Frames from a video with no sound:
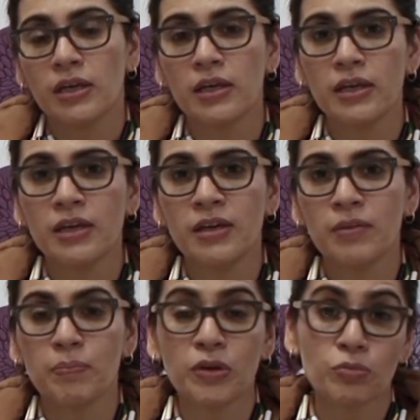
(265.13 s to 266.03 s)

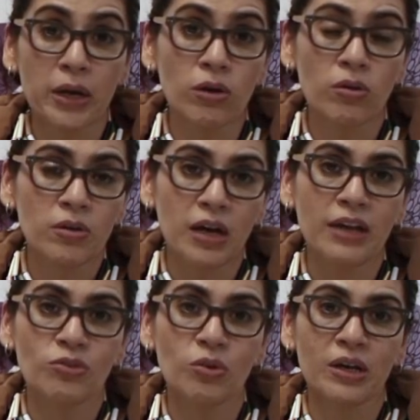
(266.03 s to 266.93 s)
Y pues bueno,
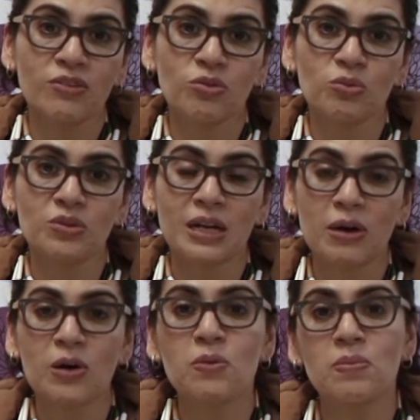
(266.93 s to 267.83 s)
eso es un
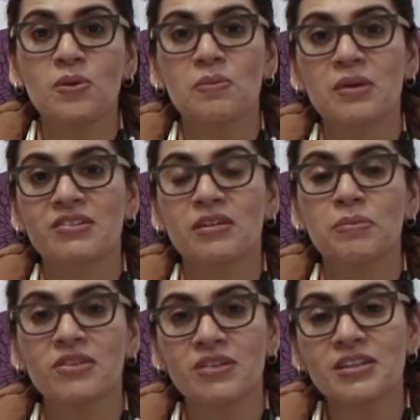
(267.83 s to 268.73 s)
trabajo un poco más
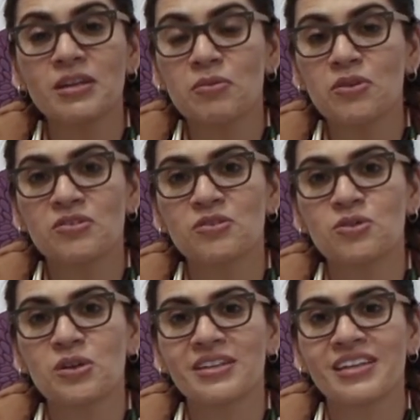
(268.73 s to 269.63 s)
administrativo,
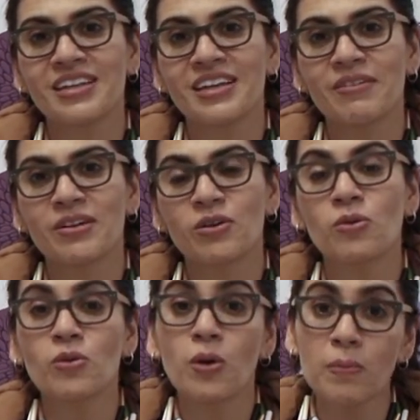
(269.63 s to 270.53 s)
insisto, que tiene que ver
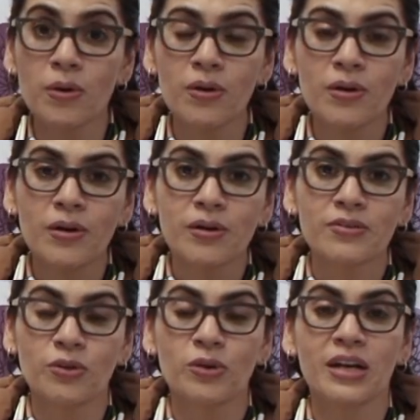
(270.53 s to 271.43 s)
con cómo
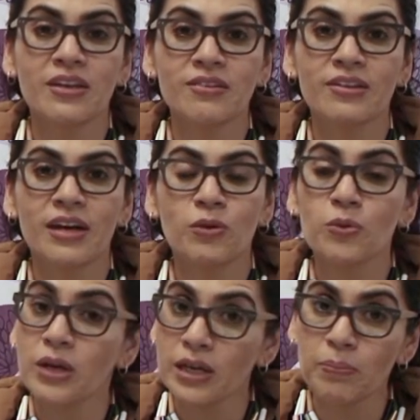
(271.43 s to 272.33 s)
se organiza
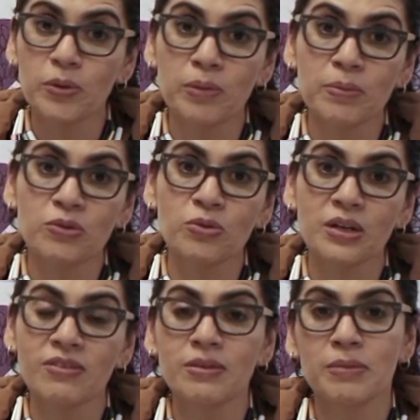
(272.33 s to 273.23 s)
un equipo de
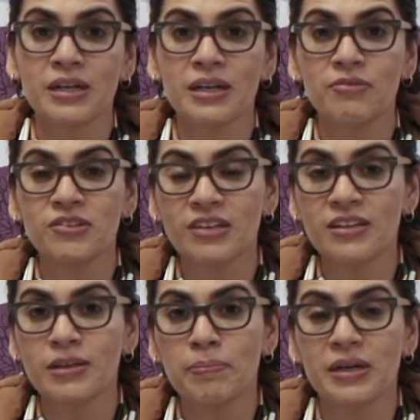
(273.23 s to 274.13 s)
personas de manera
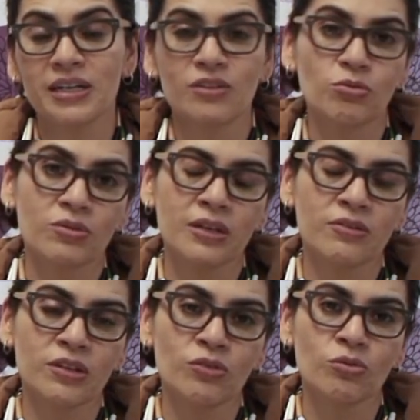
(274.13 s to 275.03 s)
eficiente para que sus
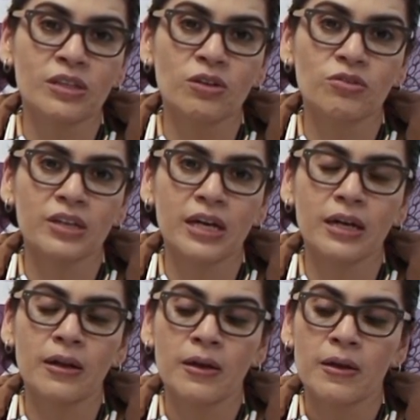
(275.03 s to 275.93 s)
resultados
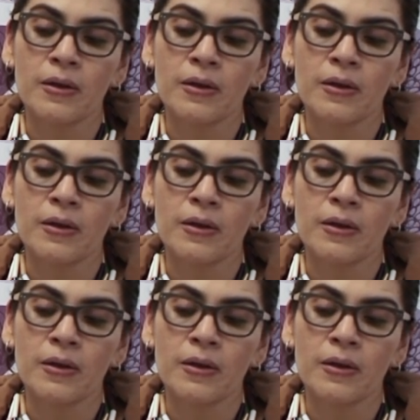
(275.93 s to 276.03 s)
sean